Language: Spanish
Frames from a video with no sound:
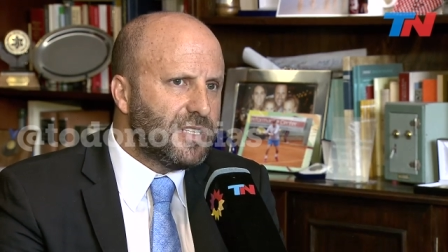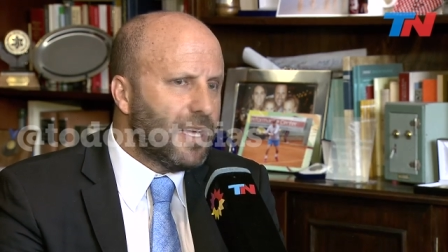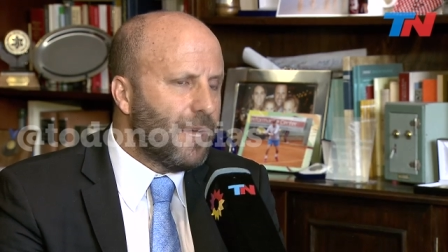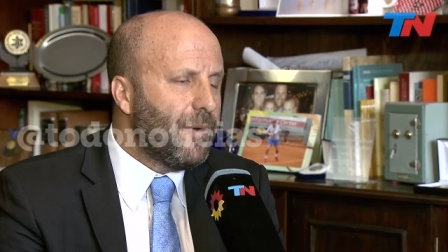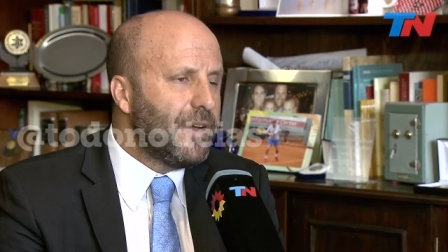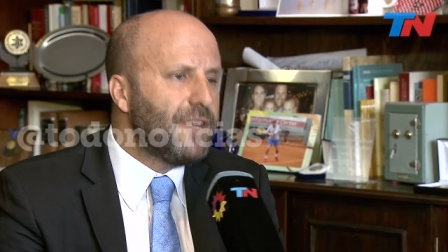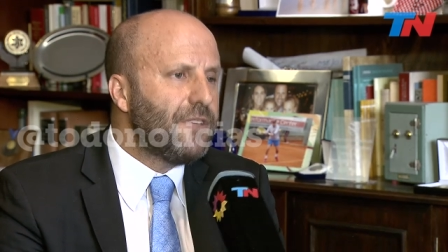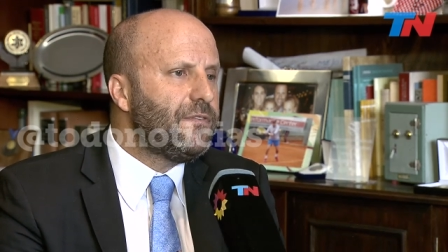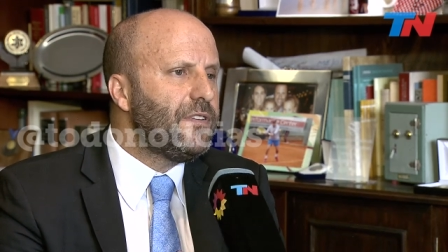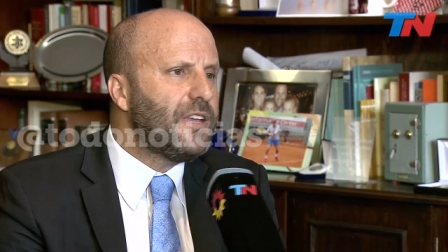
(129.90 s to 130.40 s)
ha
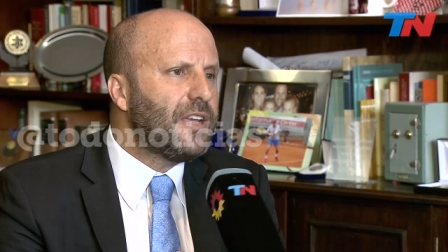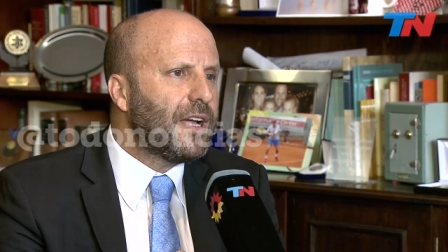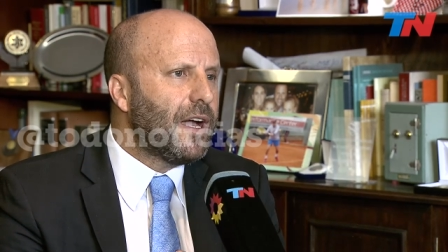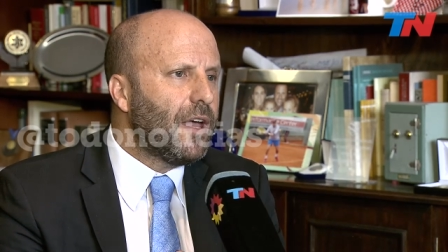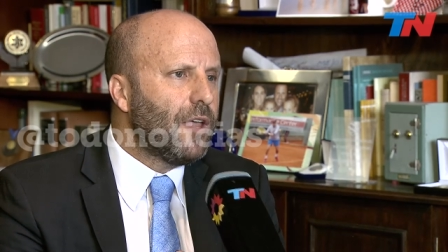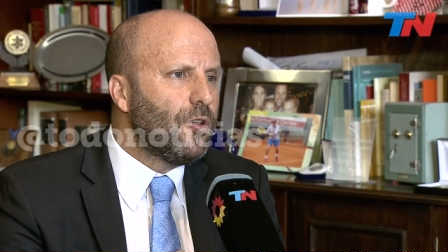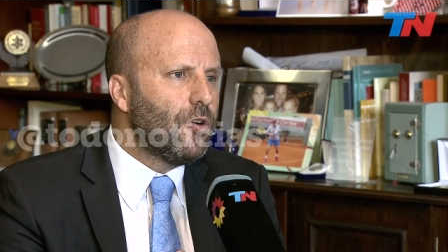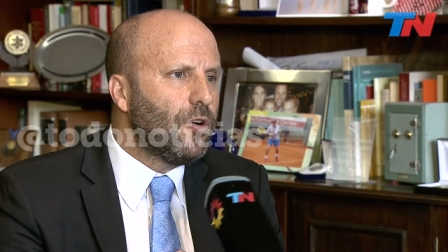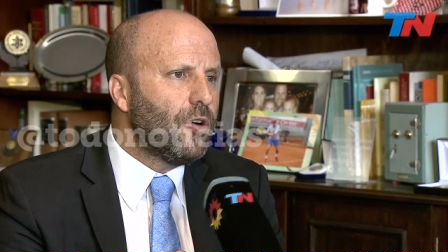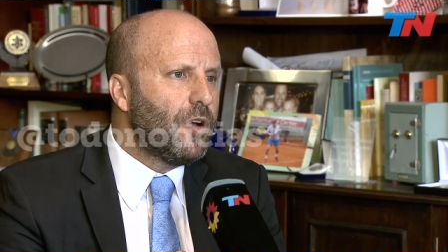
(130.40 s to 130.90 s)

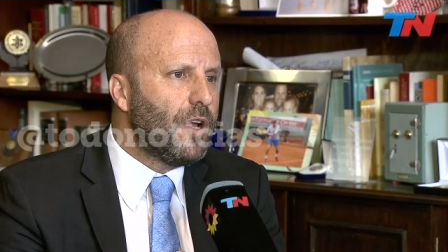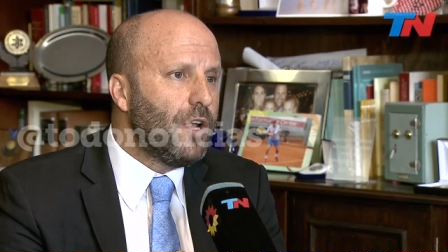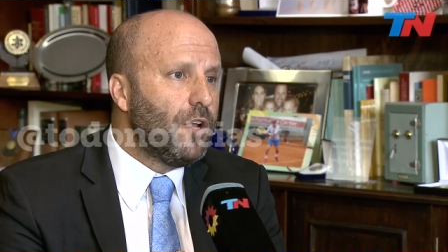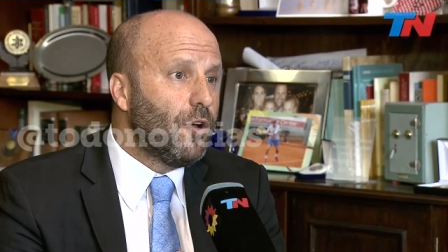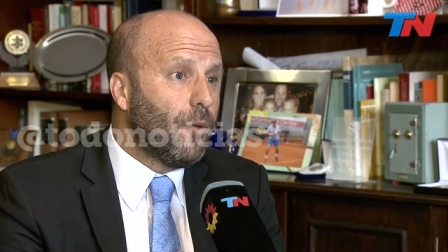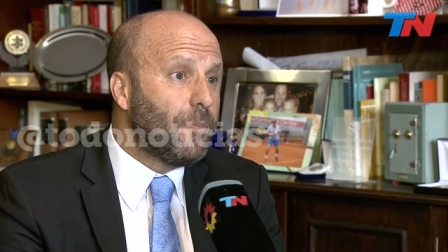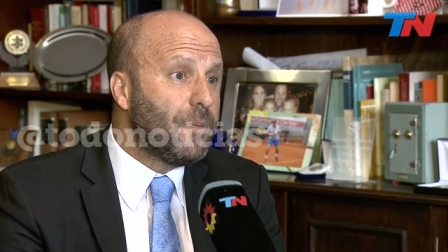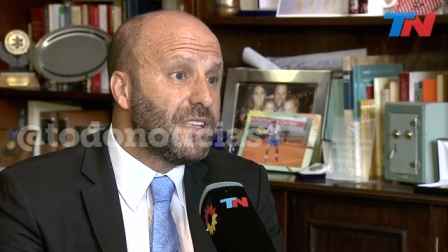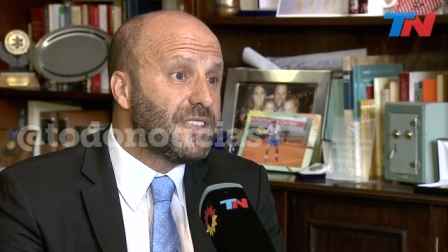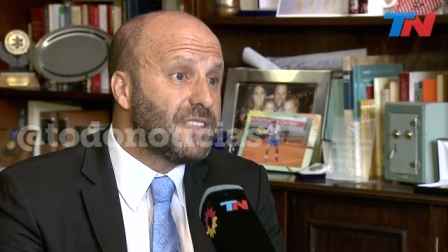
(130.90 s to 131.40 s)
verificado en
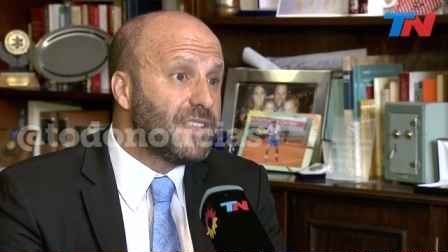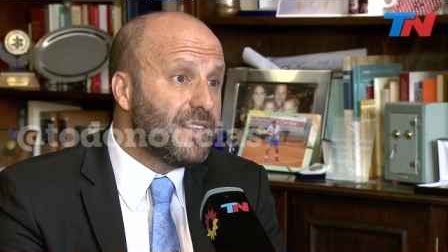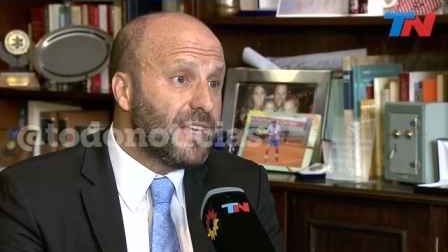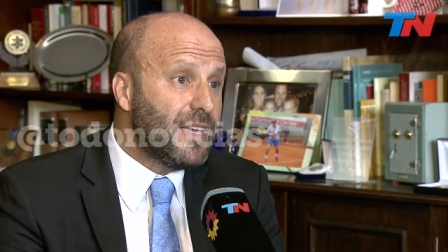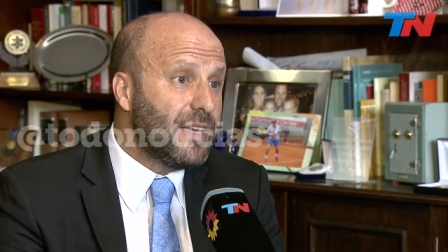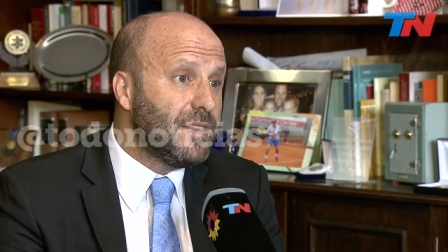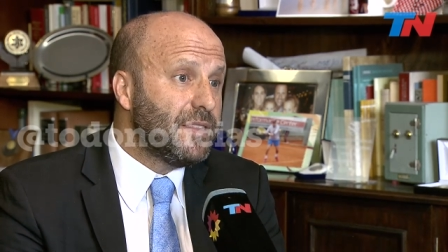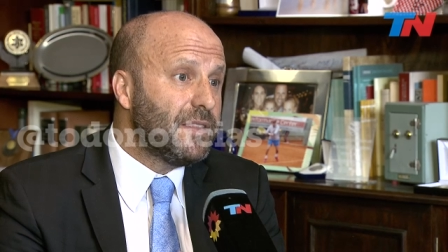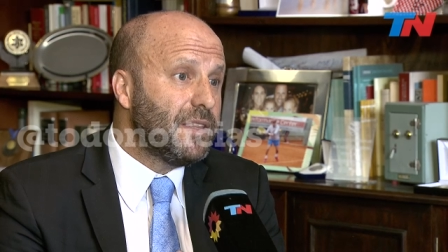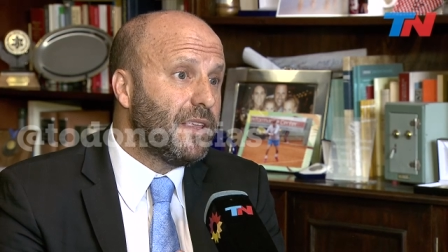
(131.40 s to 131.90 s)
los
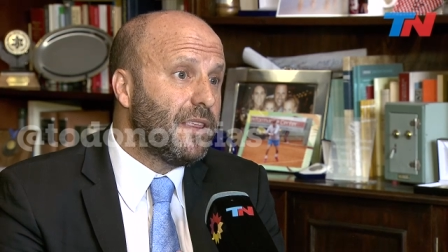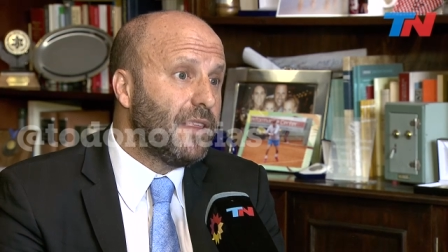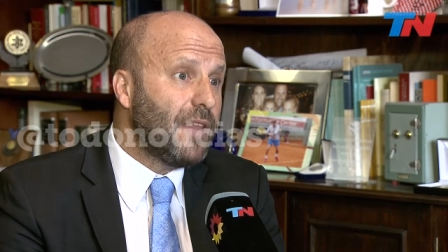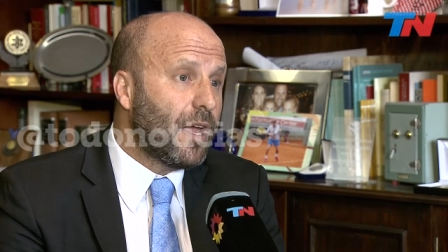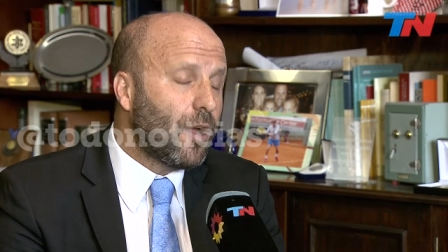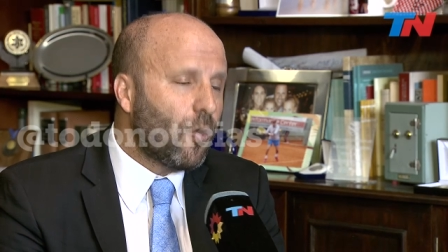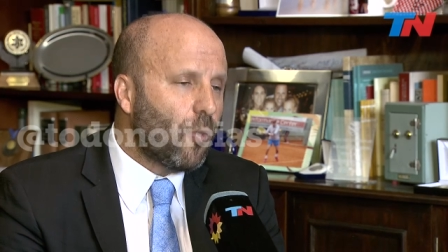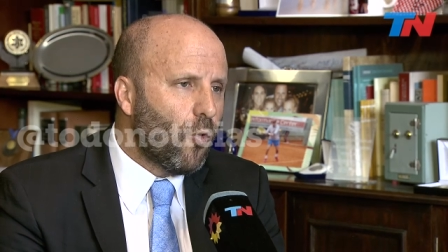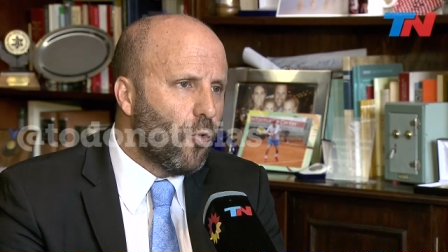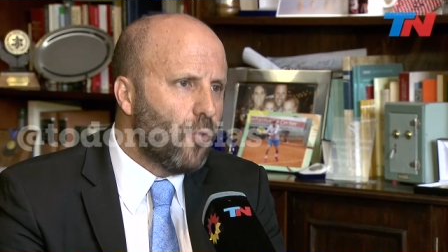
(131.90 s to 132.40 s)
precedentes de
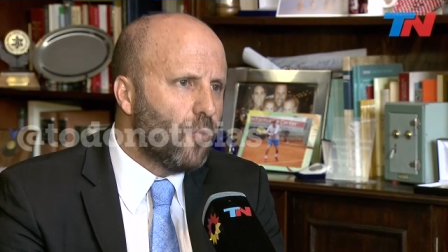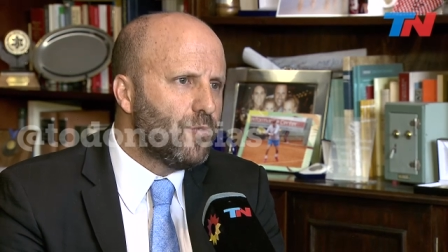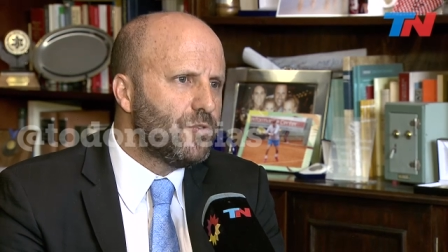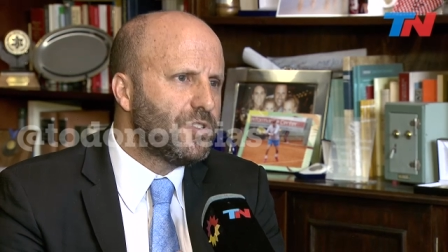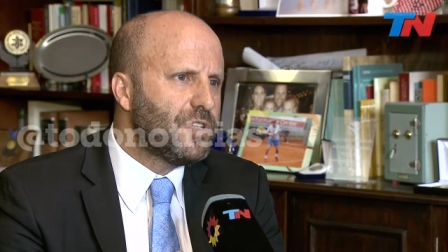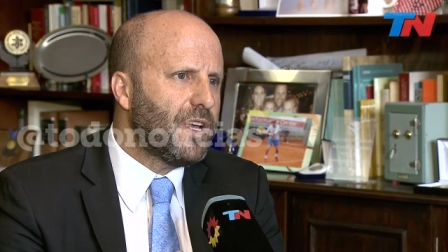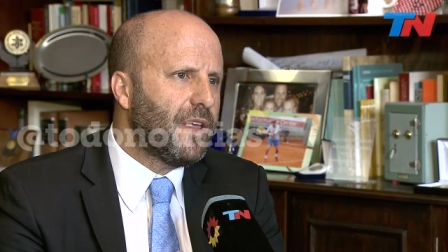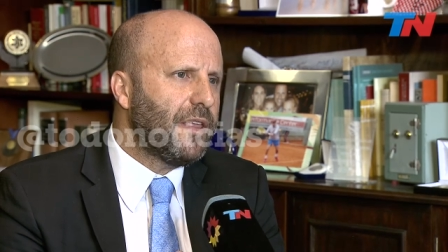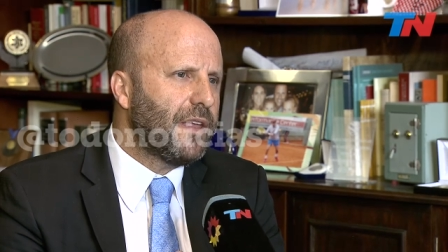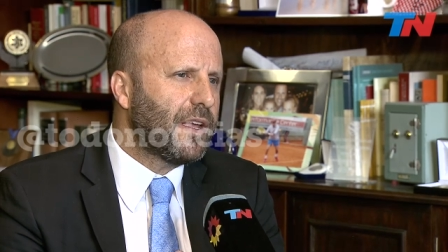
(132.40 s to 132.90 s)

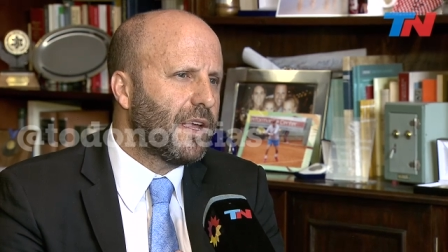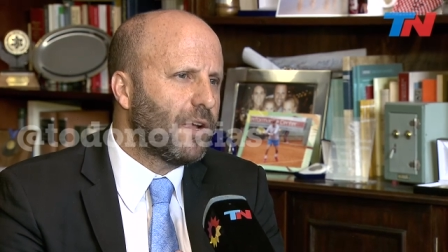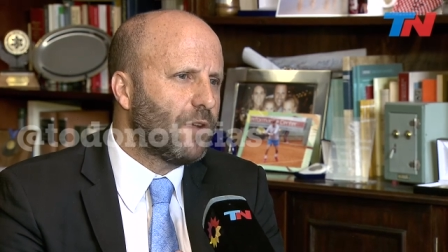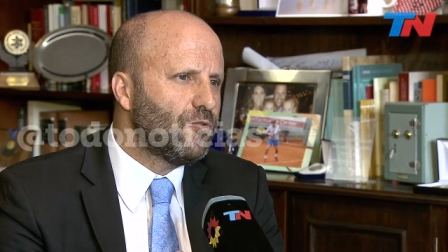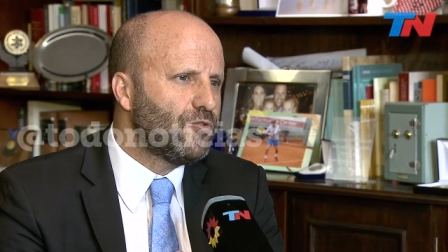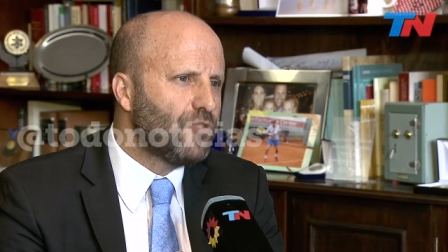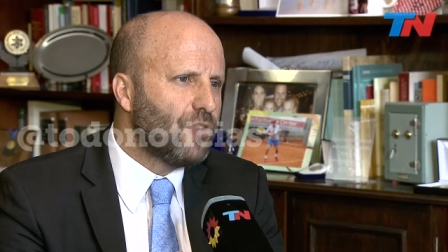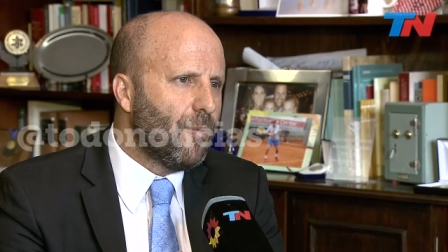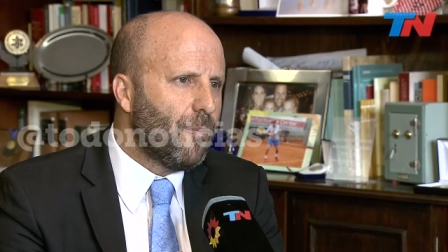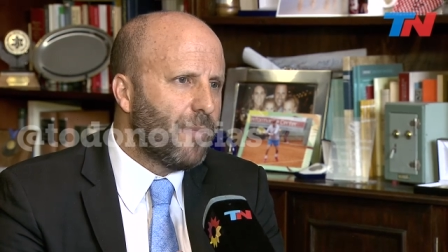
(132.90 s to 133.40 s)
escuchas, de
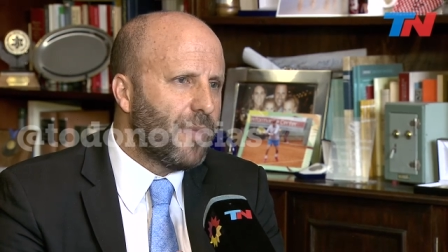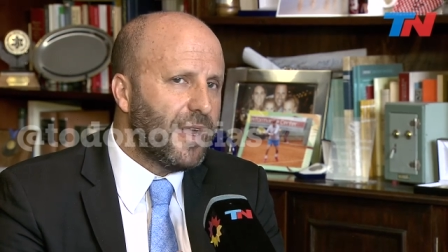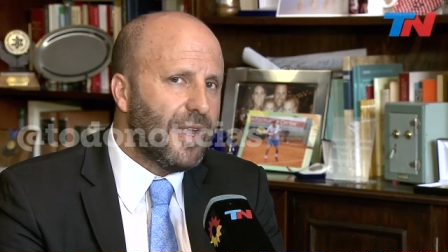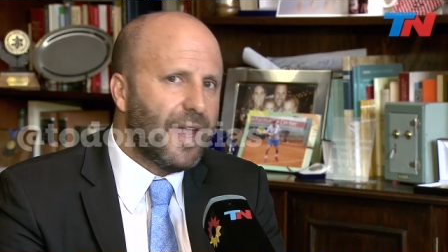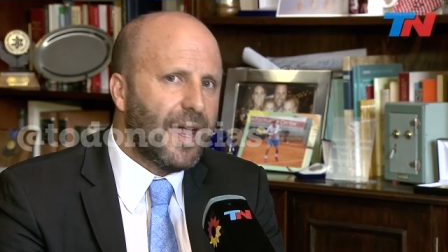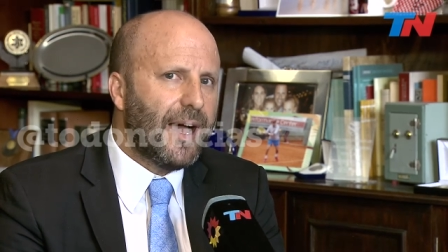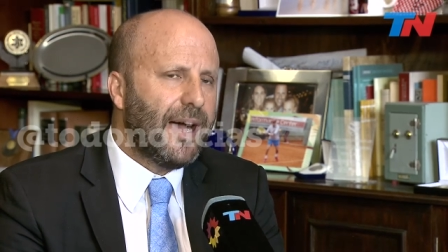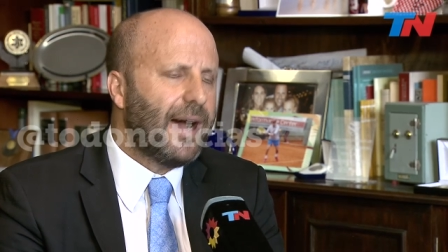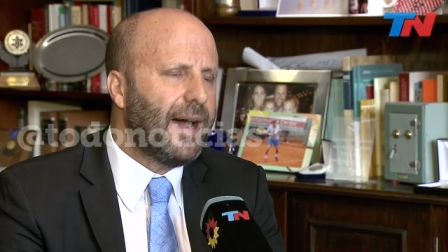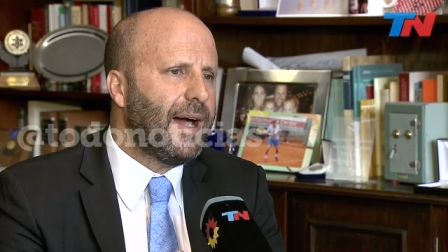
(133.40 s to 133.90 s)
ejecución
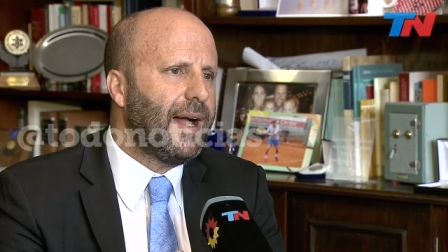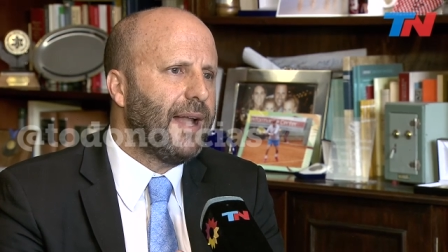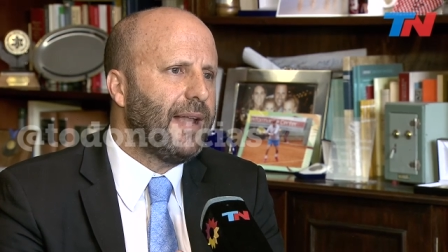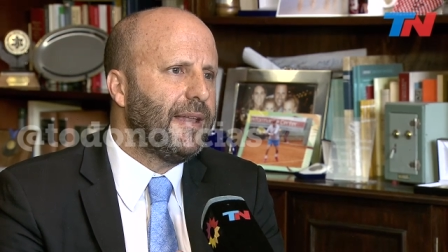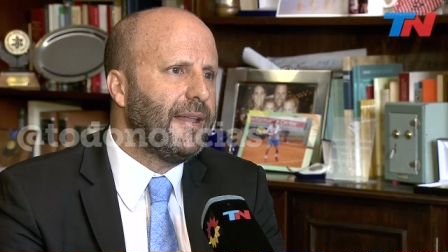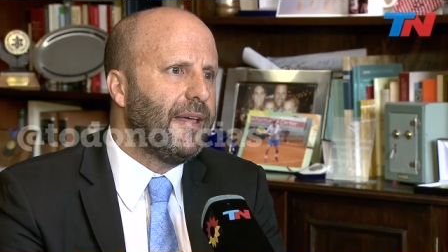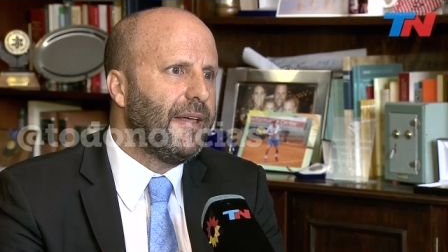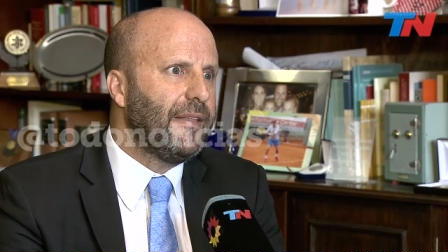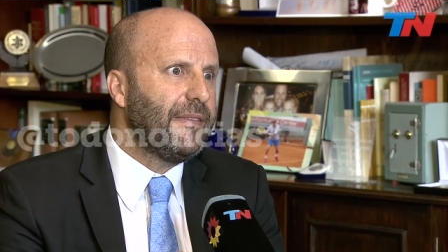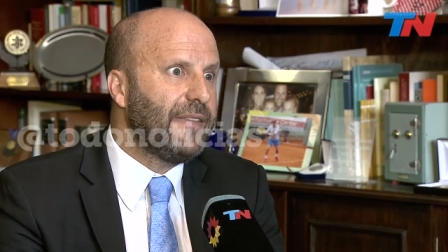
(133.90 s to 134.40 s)
penal,